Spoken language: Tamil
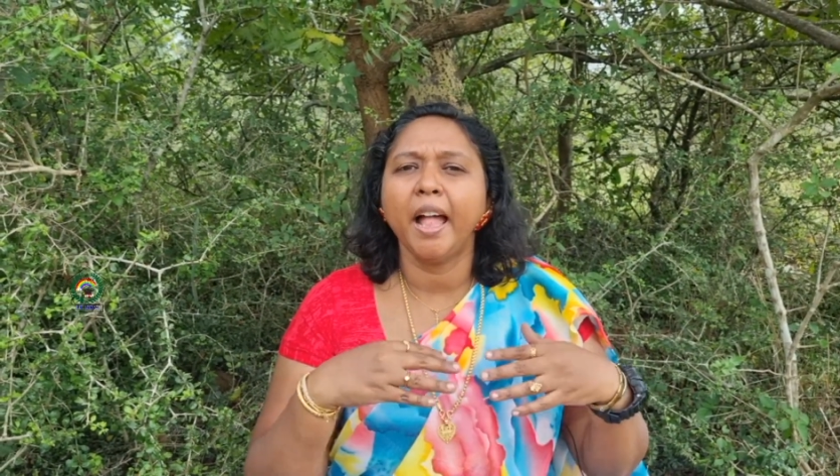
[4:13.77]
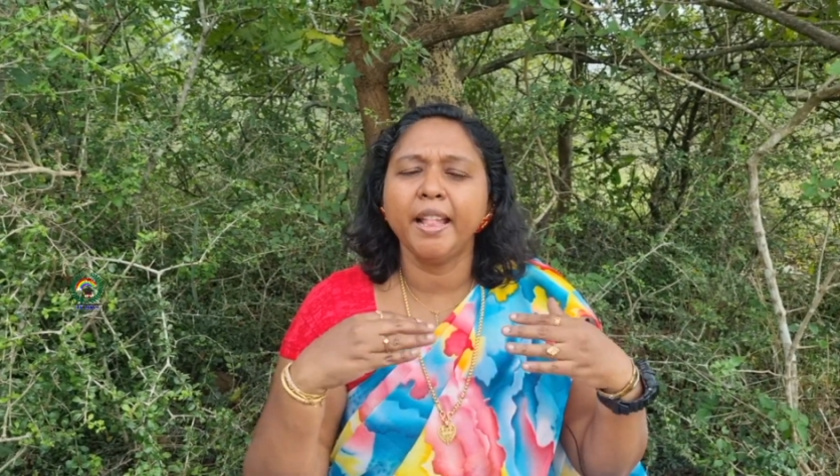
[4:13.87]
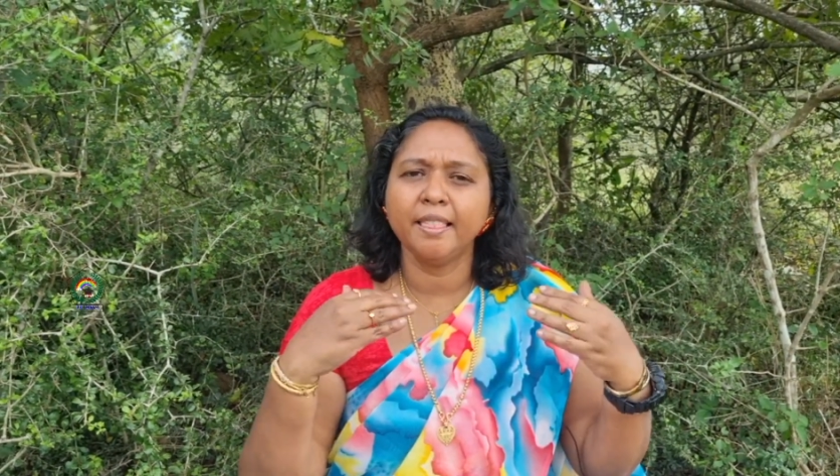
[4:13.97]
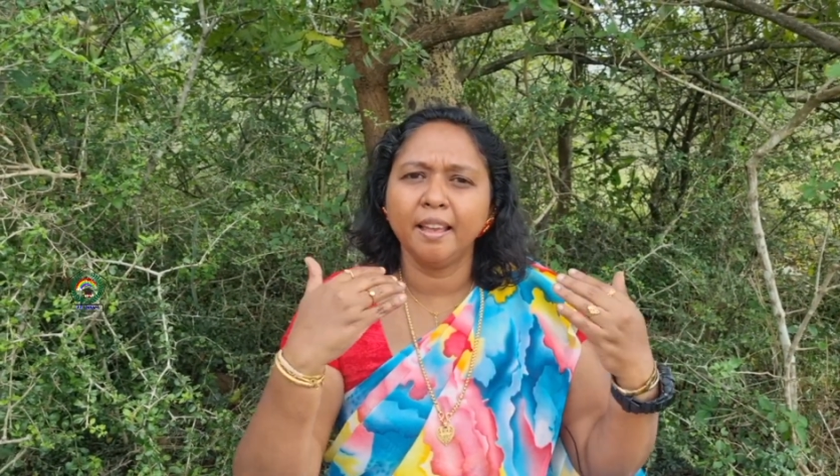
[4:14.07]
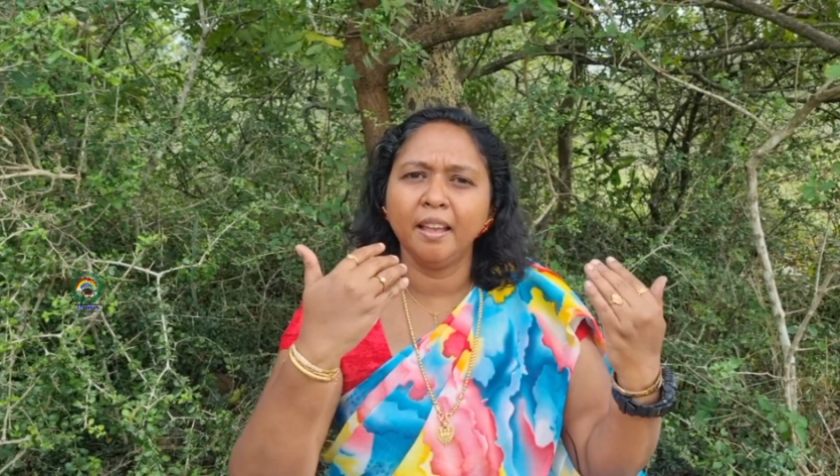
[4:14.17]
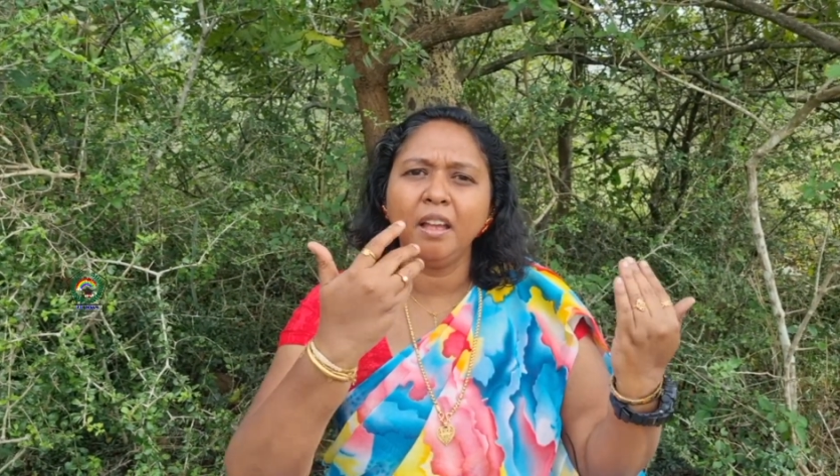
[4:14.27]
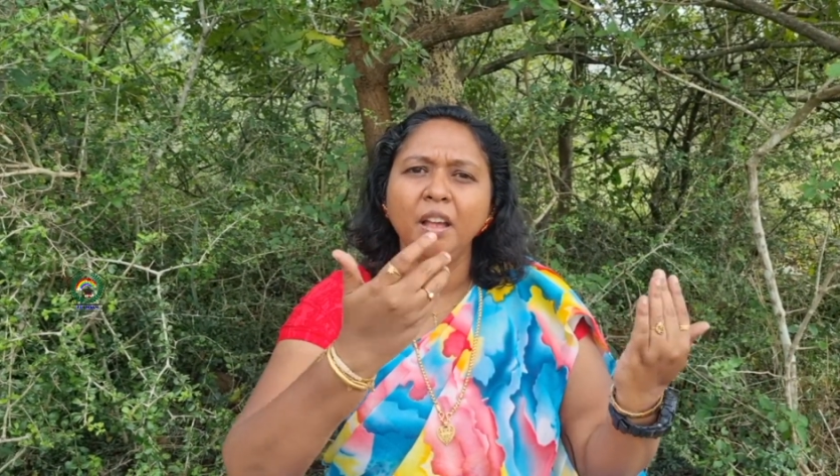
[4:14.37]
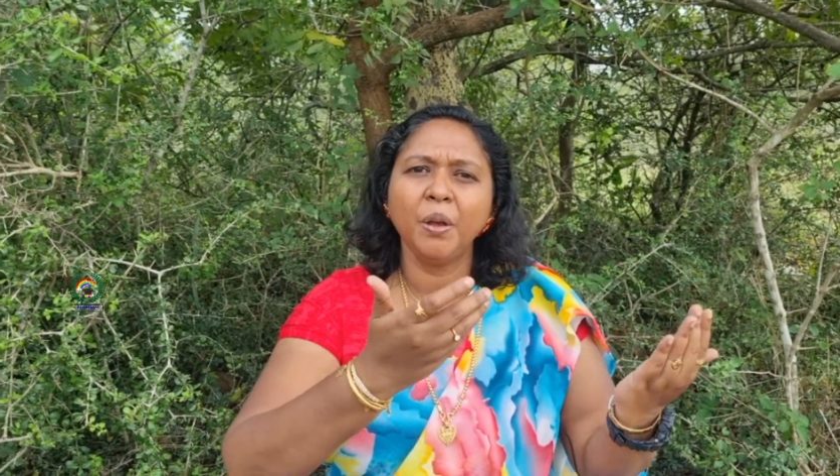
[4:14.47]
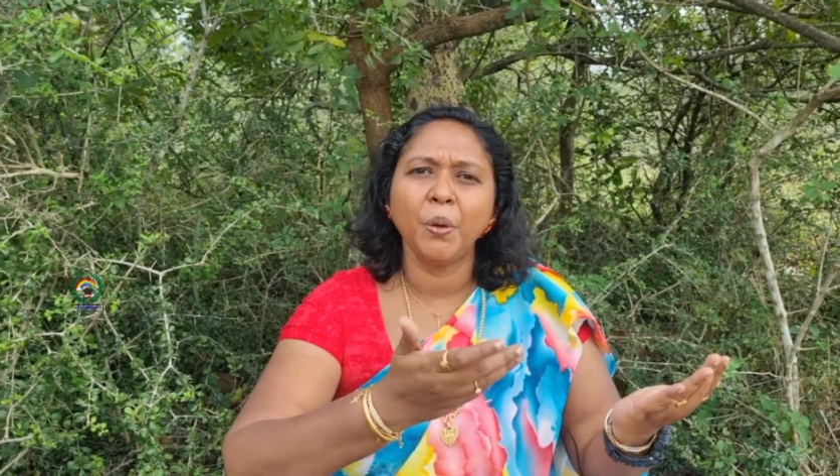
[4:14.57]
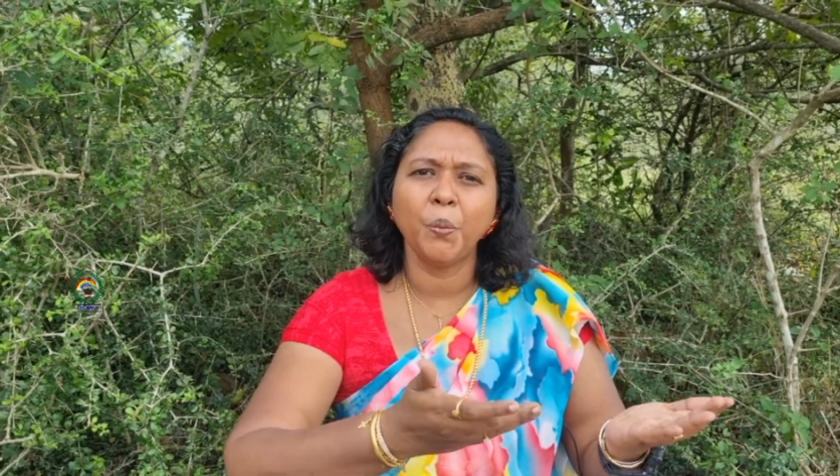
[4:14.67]
in the
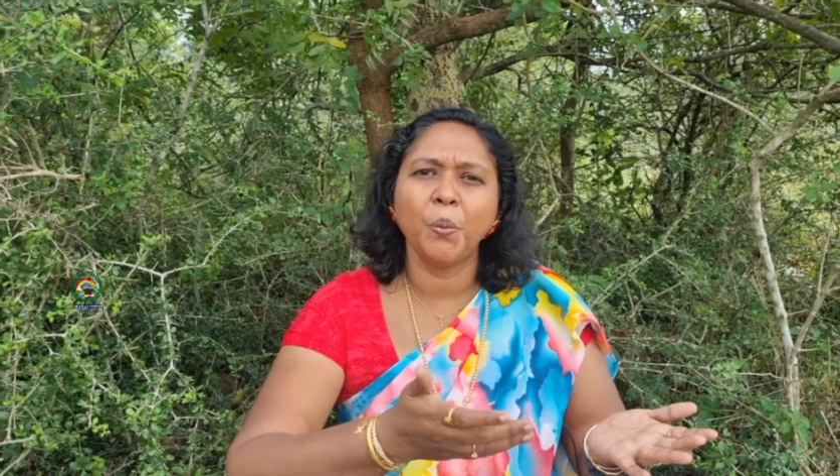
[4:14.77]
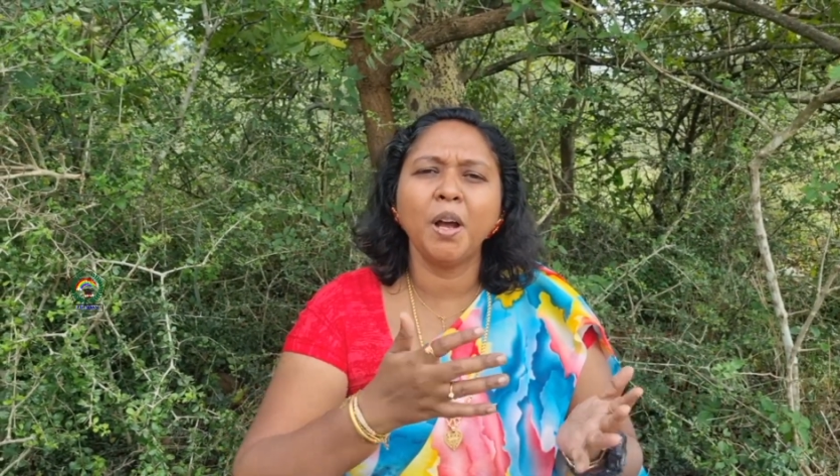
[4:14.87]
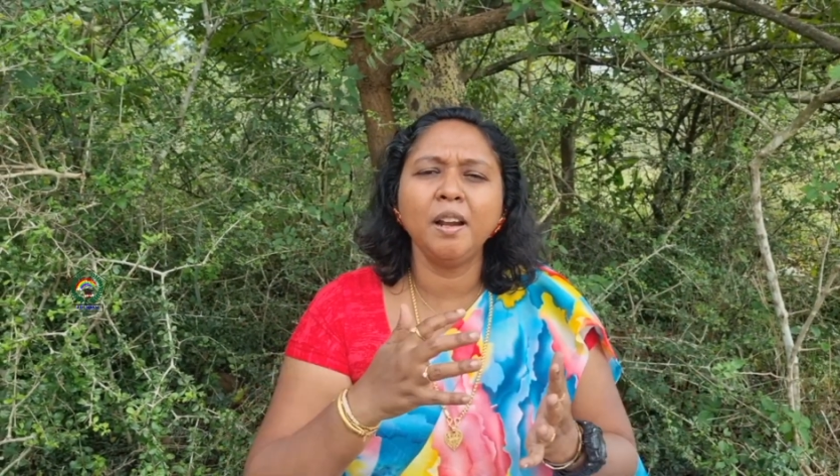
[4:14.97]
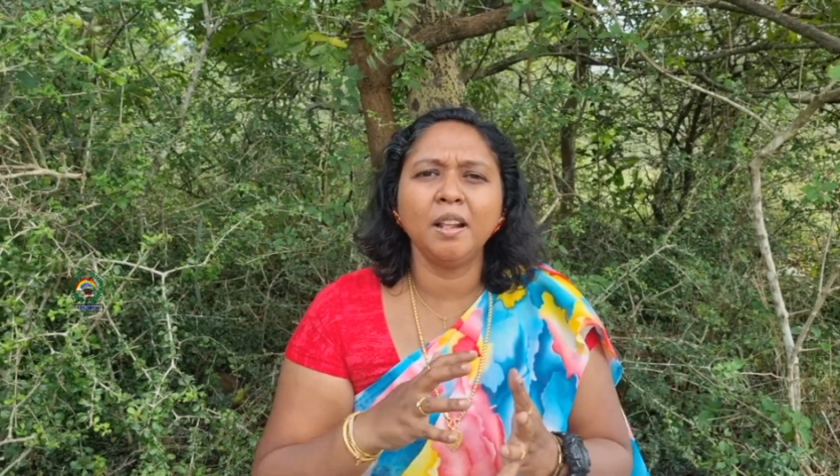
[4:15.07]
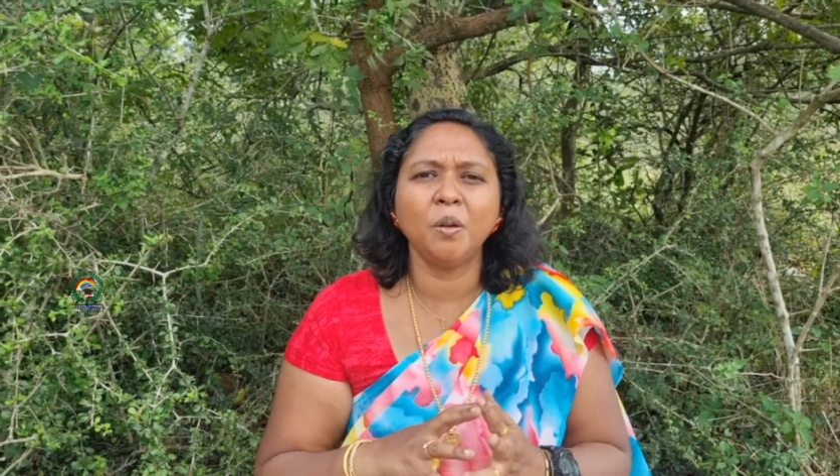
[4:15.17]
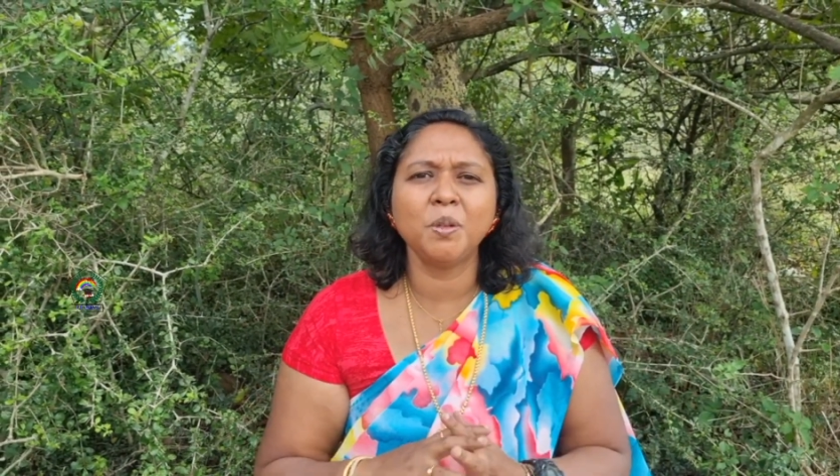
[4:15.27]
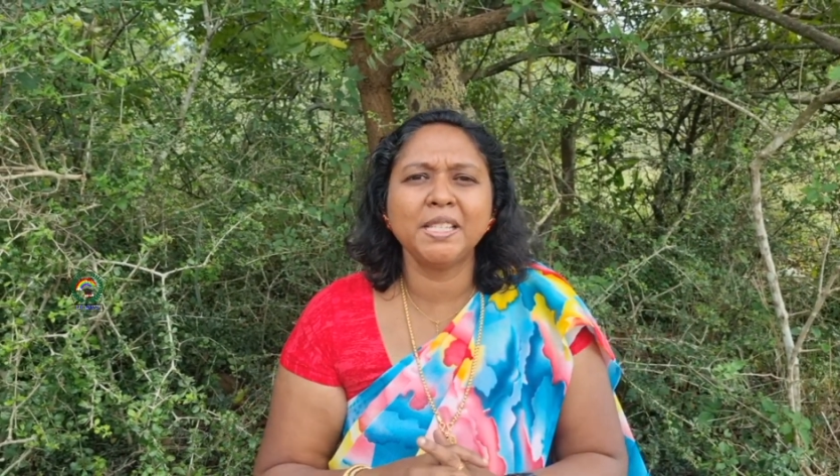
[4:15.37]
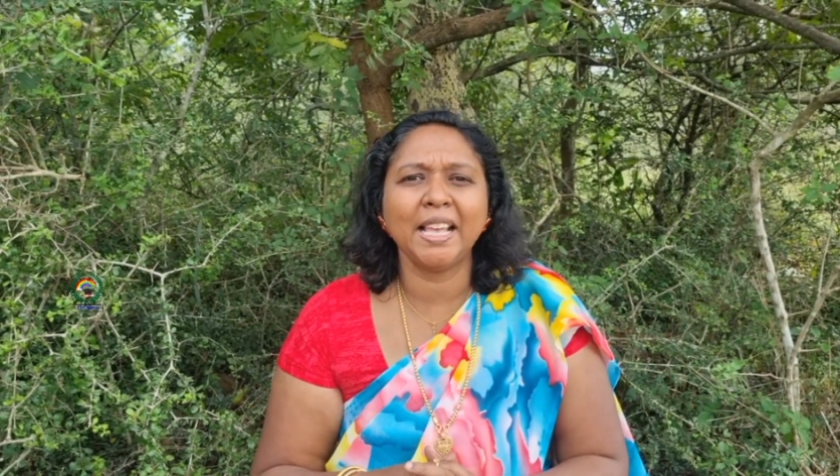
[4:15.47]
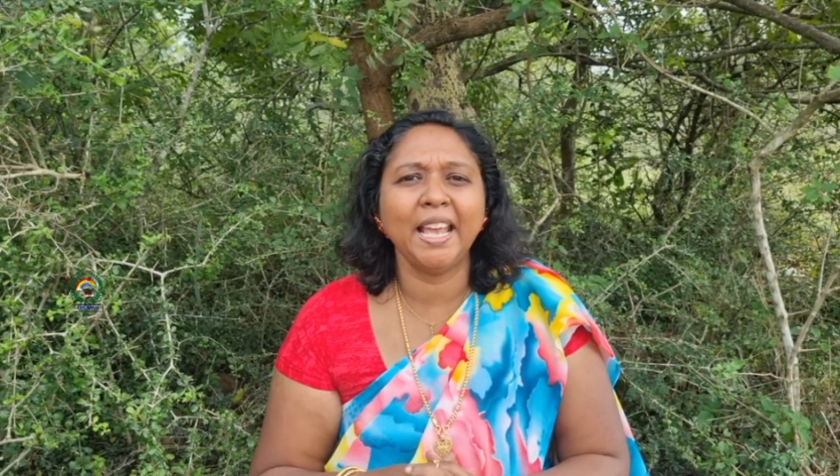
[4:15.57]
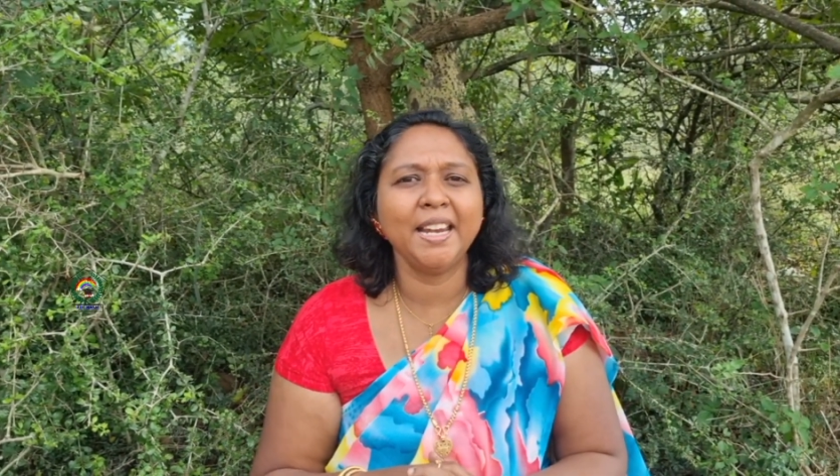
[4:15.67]
world
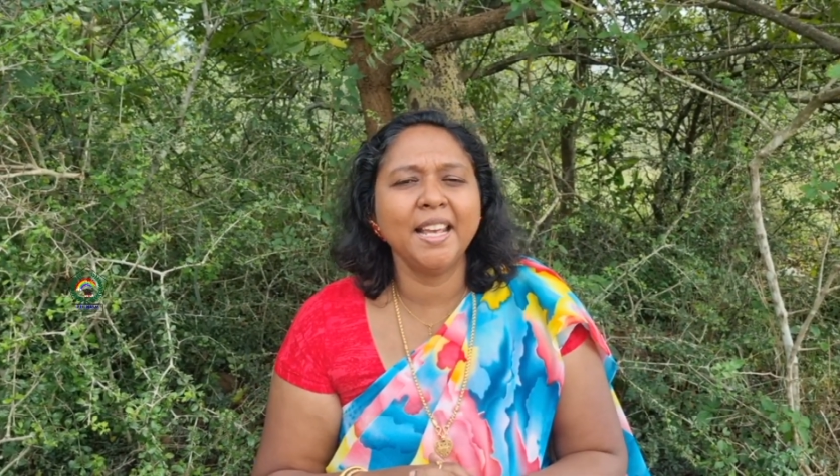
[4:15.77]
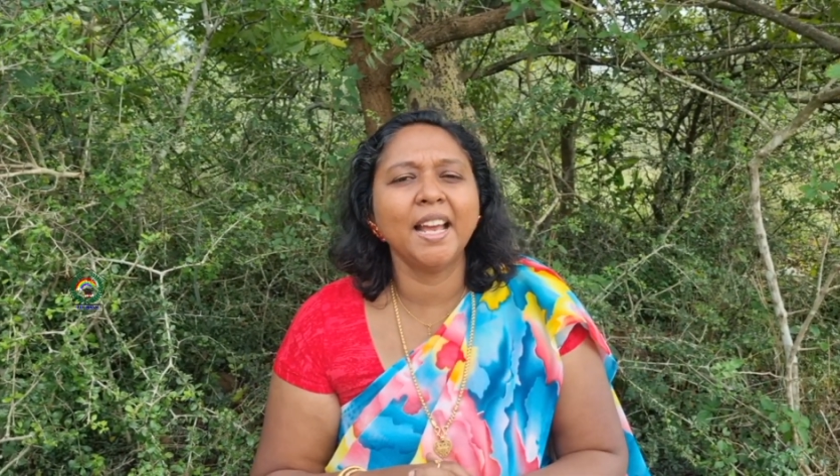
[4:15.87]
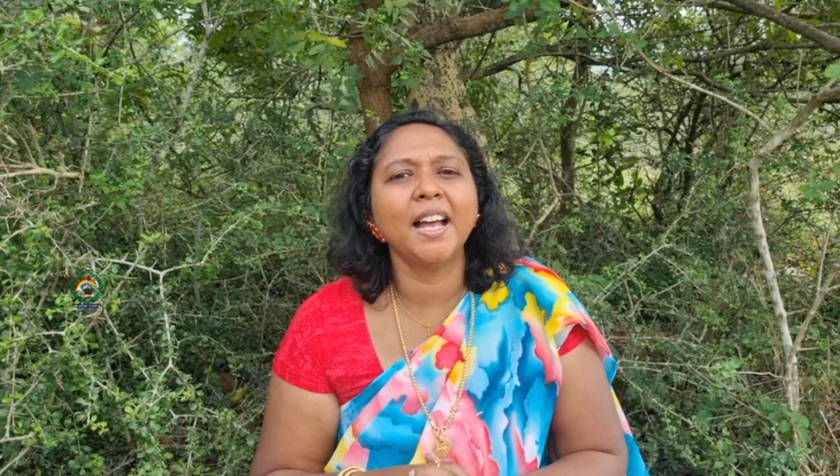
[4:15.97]
outside